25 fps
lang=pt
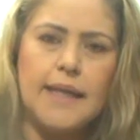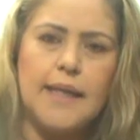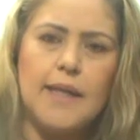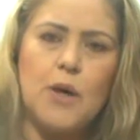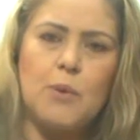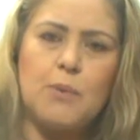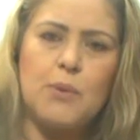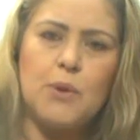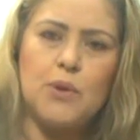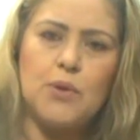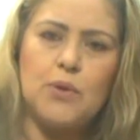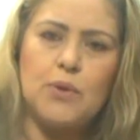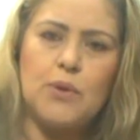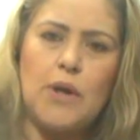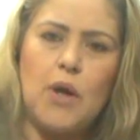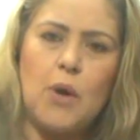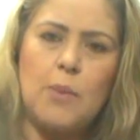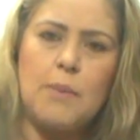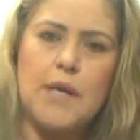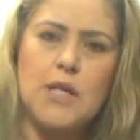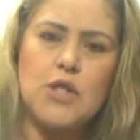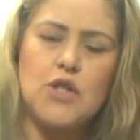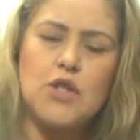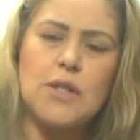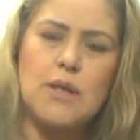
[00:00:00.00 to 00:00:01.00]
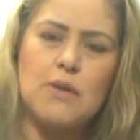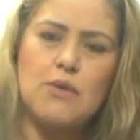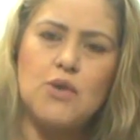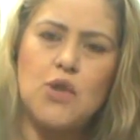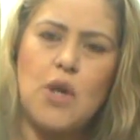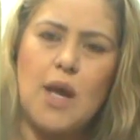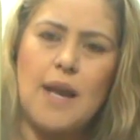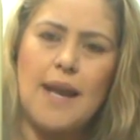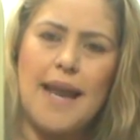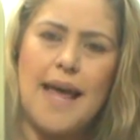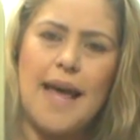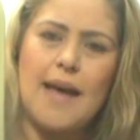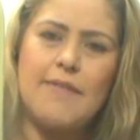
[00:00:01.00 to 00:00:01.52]
E é um produto realmente não
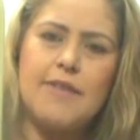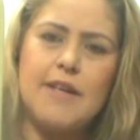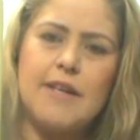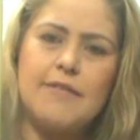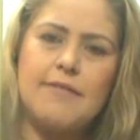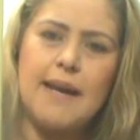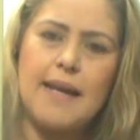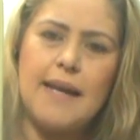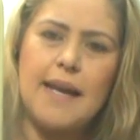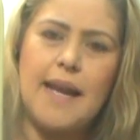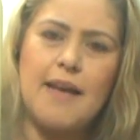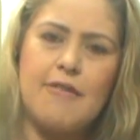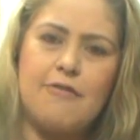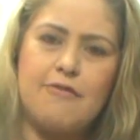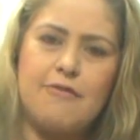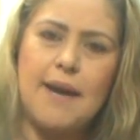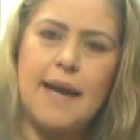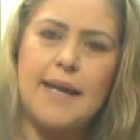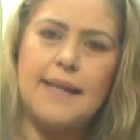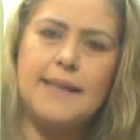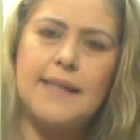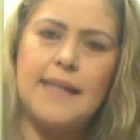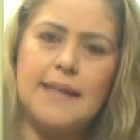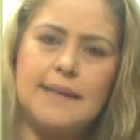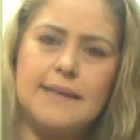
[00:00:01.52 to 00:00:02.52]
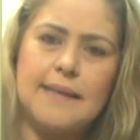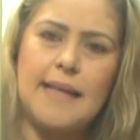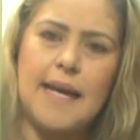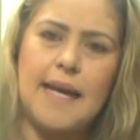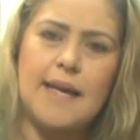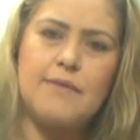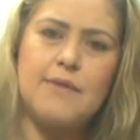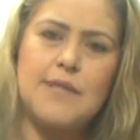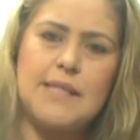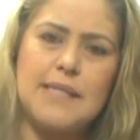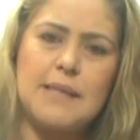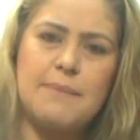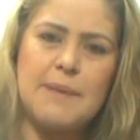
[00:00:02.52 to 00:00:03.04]
só lava, ele vai lavar e hidratar.
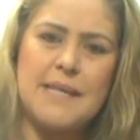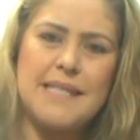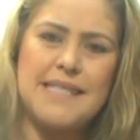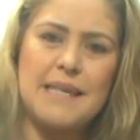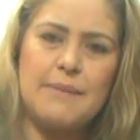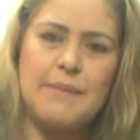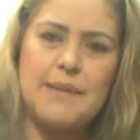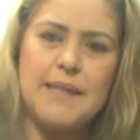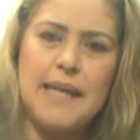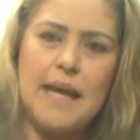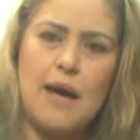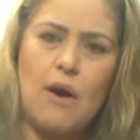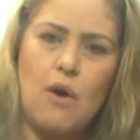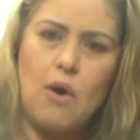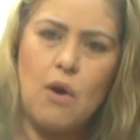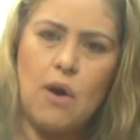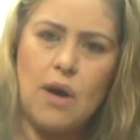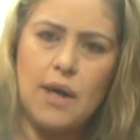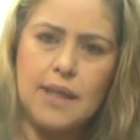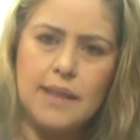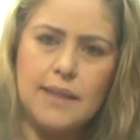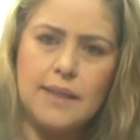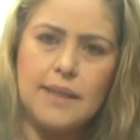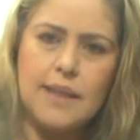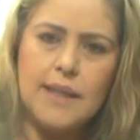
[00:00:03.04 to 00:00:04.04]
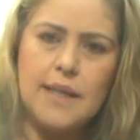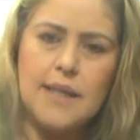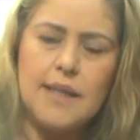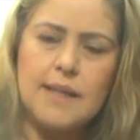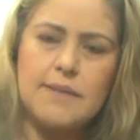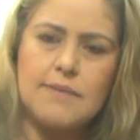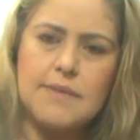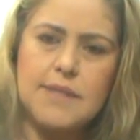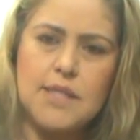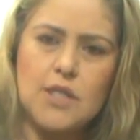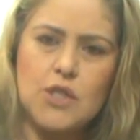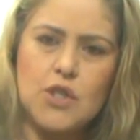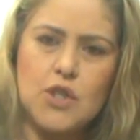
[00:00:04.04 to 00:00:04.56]
E você percebe na hora
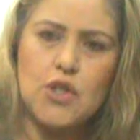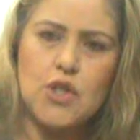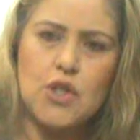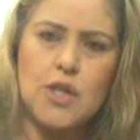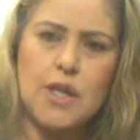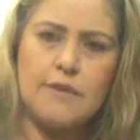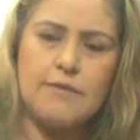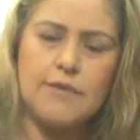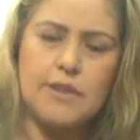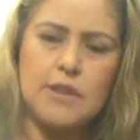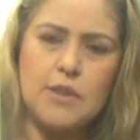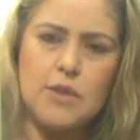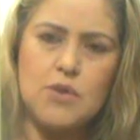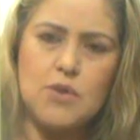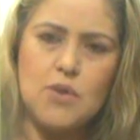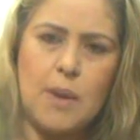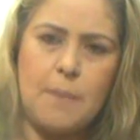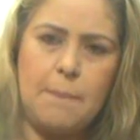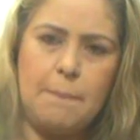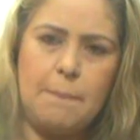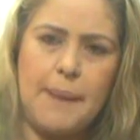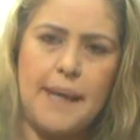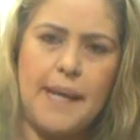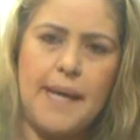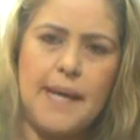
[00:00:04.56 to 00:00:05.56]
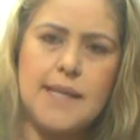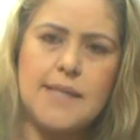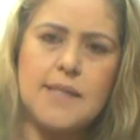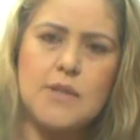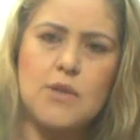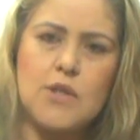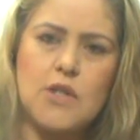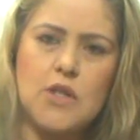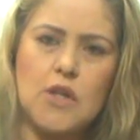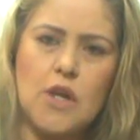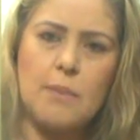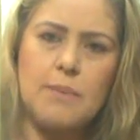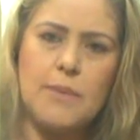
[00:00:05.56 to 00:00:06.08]
que você esteja lavando a sua peça,
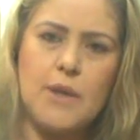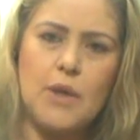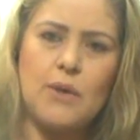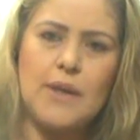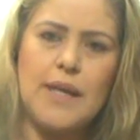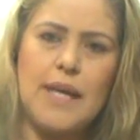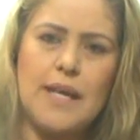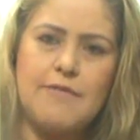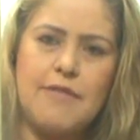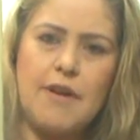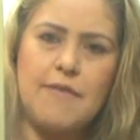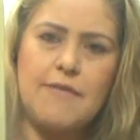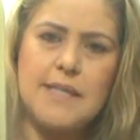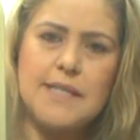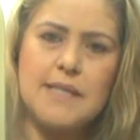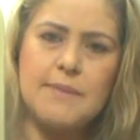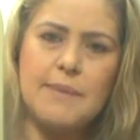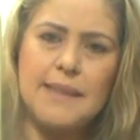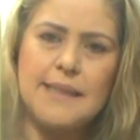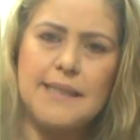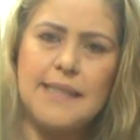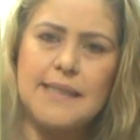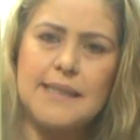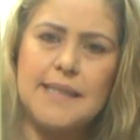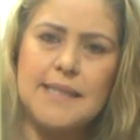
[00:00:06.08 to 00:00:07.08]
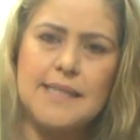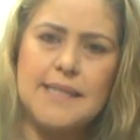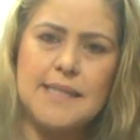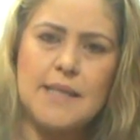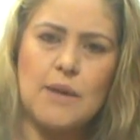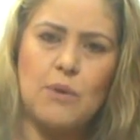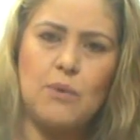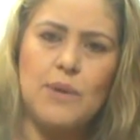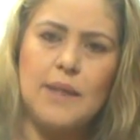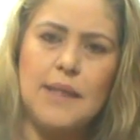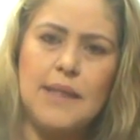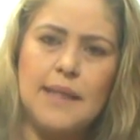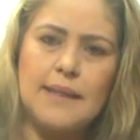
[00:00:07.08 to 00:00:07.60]
o seu cabelo, que ele vai fazer uma
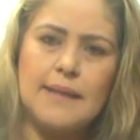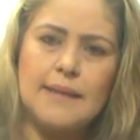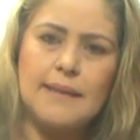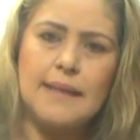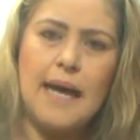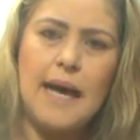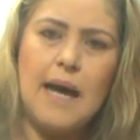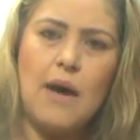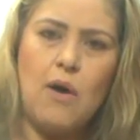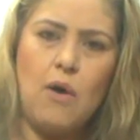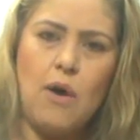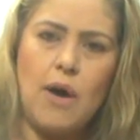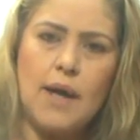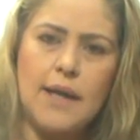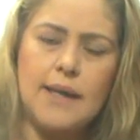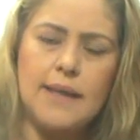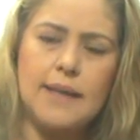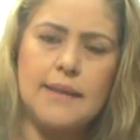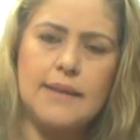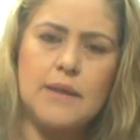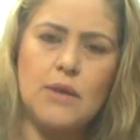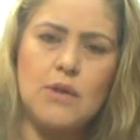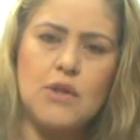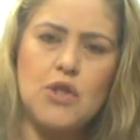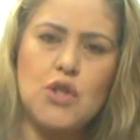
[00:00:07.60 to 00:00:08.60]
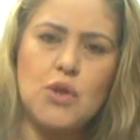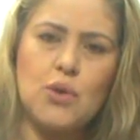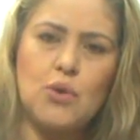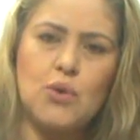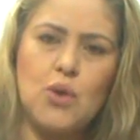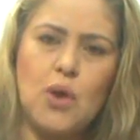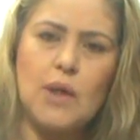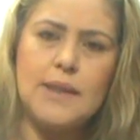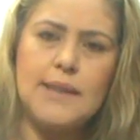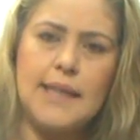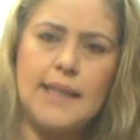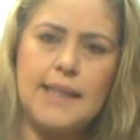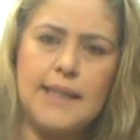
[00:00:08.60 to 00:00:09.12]
hidratação na hora. Então, indico
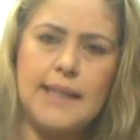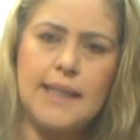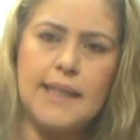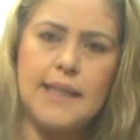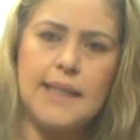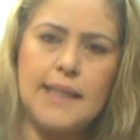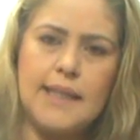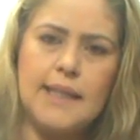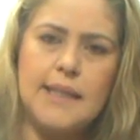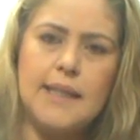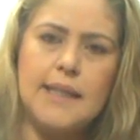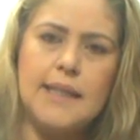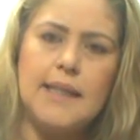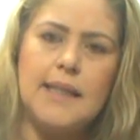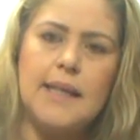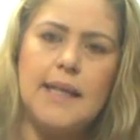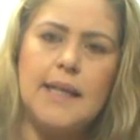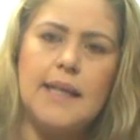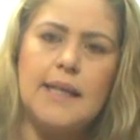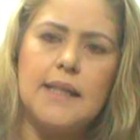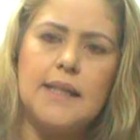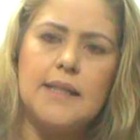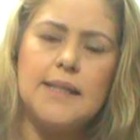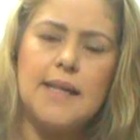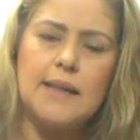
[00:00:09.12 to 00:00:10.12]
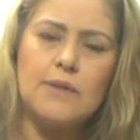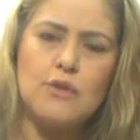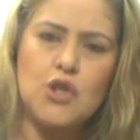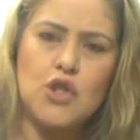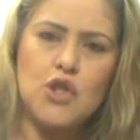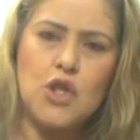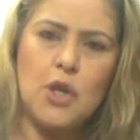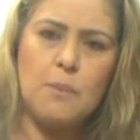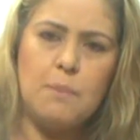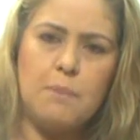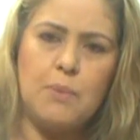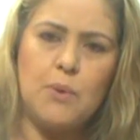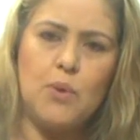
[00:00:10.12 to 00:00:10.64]
toda a linha tanto
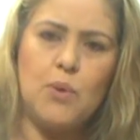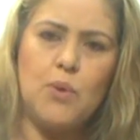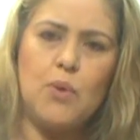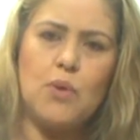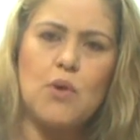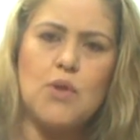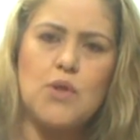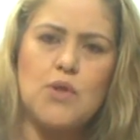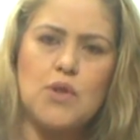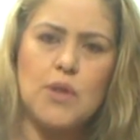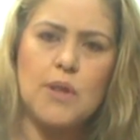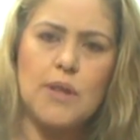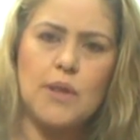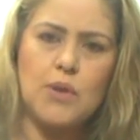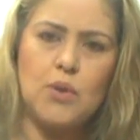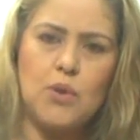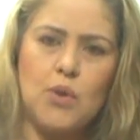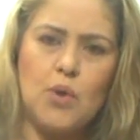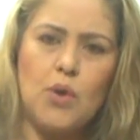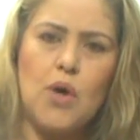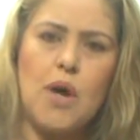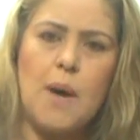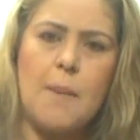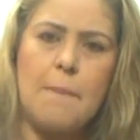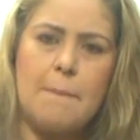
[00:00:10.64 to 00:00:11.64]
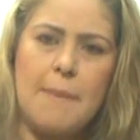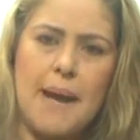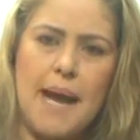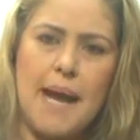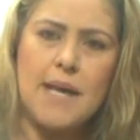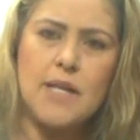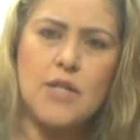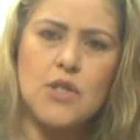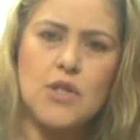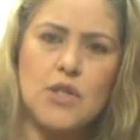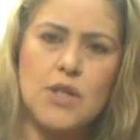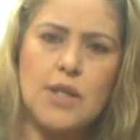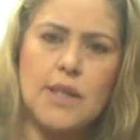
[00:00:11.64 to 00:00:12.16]
shampoo, condicionador,
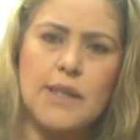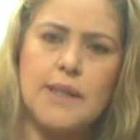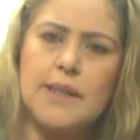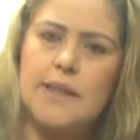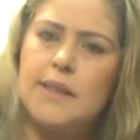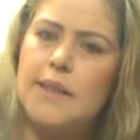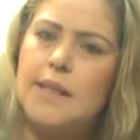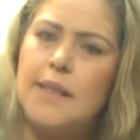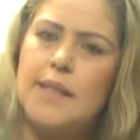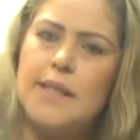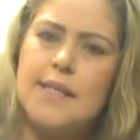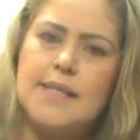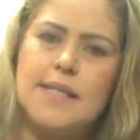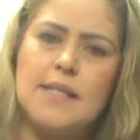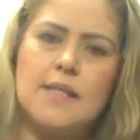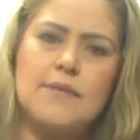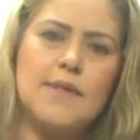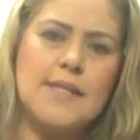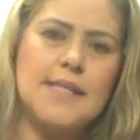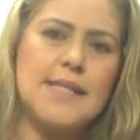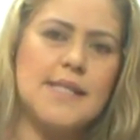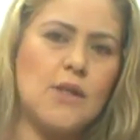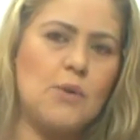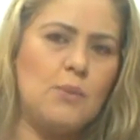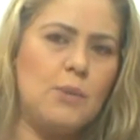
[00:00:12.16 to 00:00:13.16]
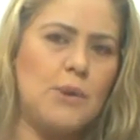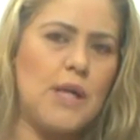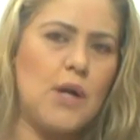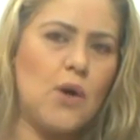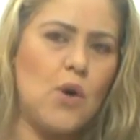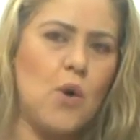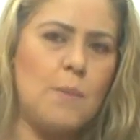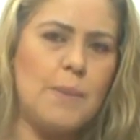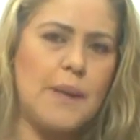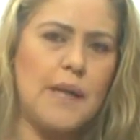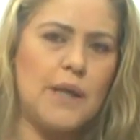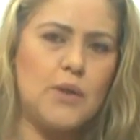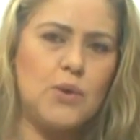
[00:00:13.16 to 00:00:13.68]
máscara. Se você não puder
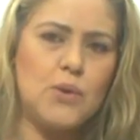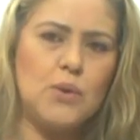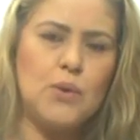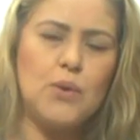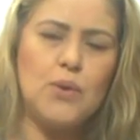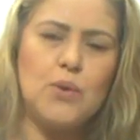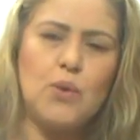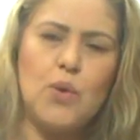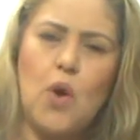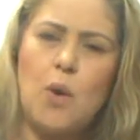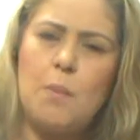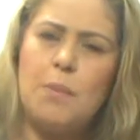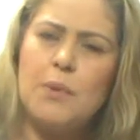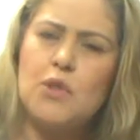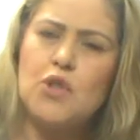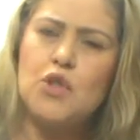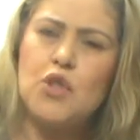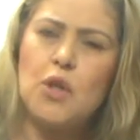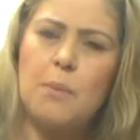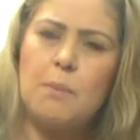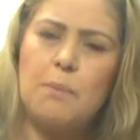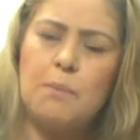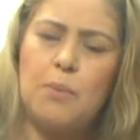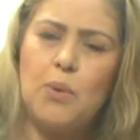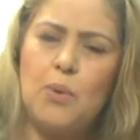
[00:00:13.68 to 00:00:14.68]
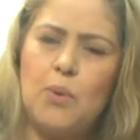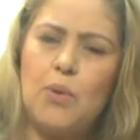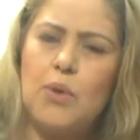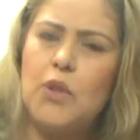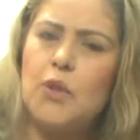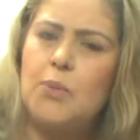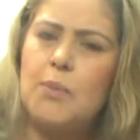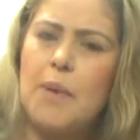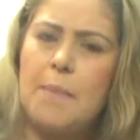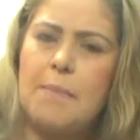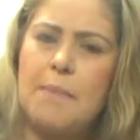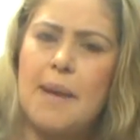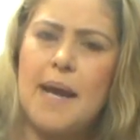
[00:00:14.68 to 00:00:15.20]
comprar tudo, compre shampoo e
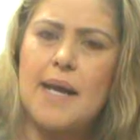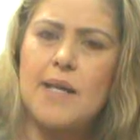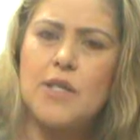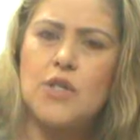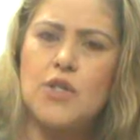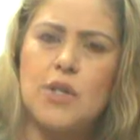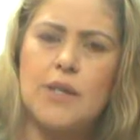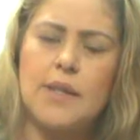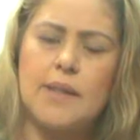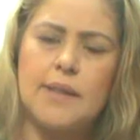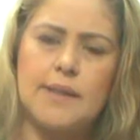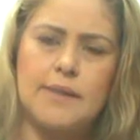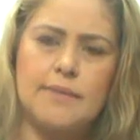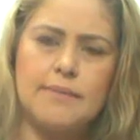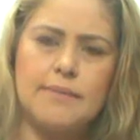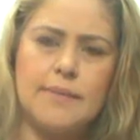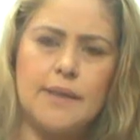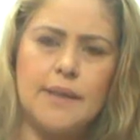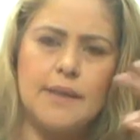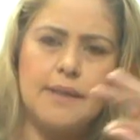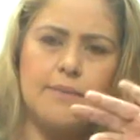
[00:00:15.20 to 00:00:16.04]
uma máscara.